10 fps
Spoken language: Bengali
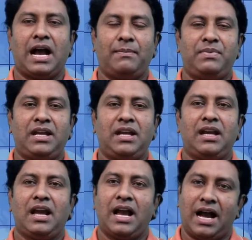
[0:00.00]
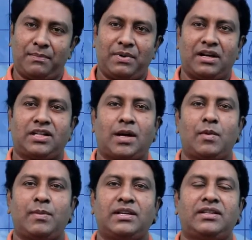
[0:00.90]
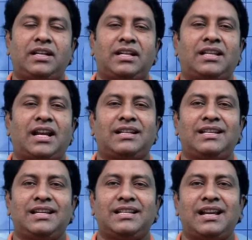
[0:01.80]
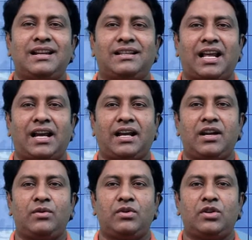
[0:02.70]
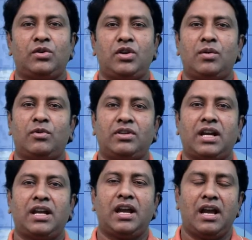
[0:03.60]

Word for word: আপনি আপনার স্বামী বা স্ত্রীকে তালাক দিয়েছেন তালাকের নোটিশ ও নিয়ম অনুযায়ী